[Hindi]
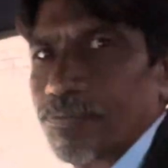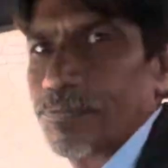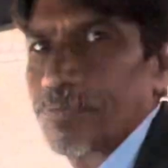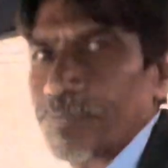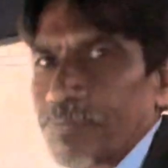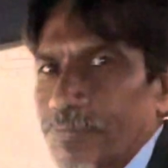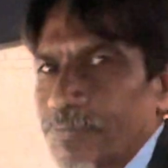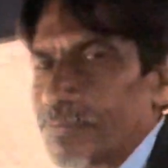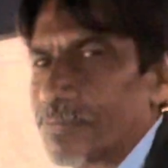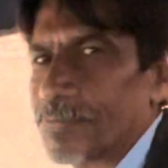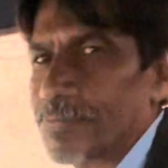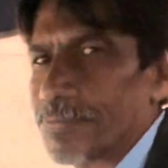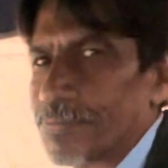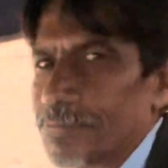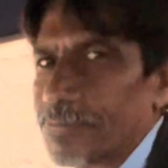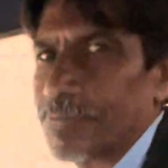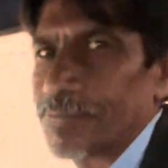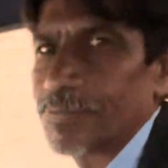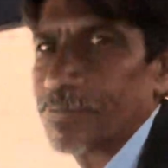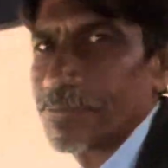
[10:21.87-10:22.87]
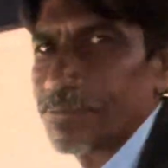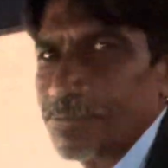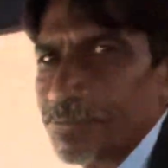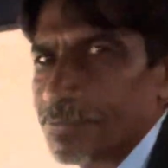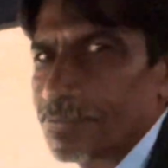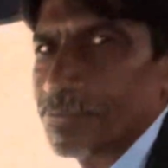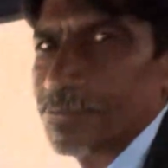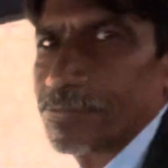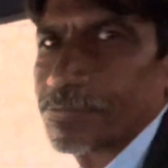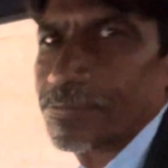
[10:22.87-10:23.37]
हैं और
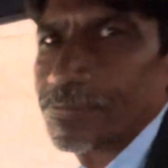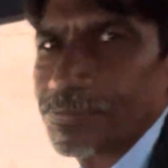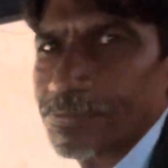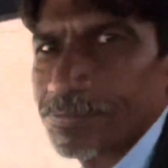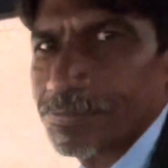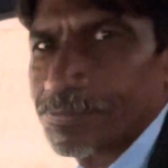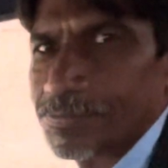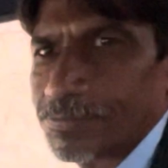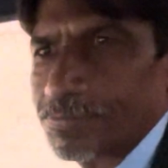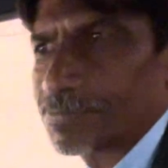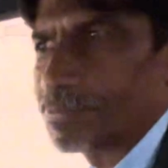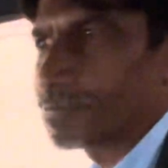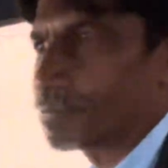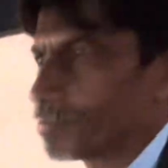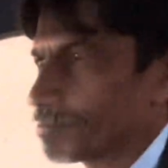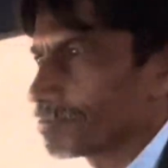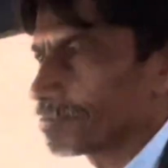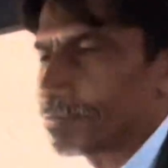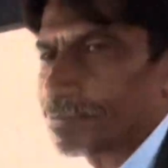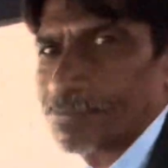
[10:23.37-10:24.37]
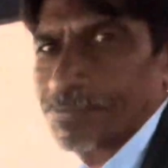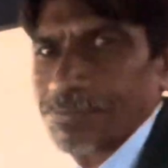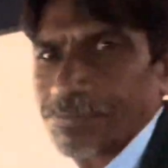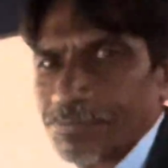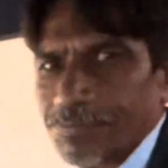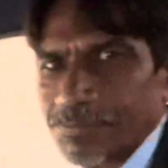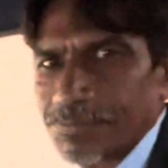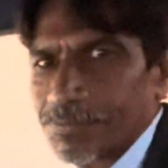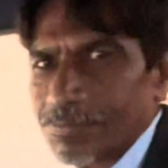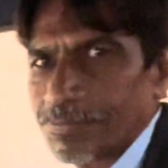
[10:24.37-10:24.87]
माशाल्लाह भाई ने भी बड़ा साथ
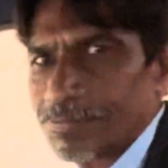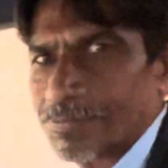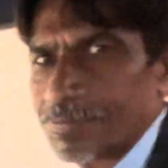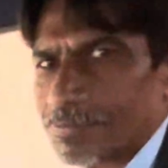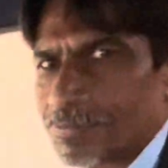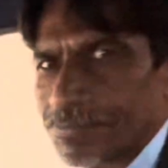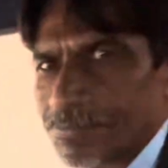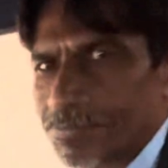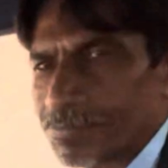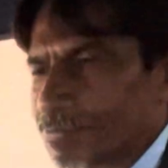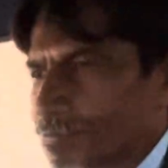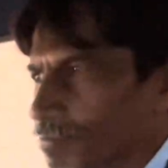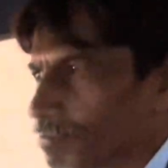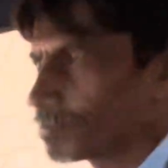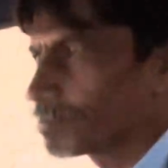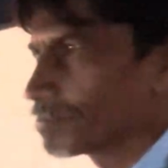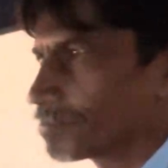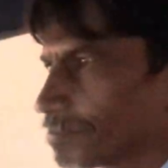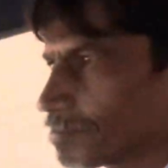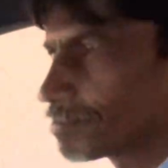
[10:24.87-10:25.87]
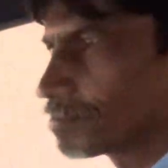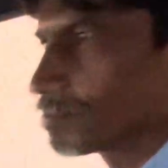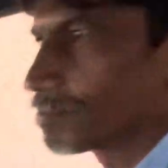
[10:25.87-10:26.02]
दिया हमारा ना तो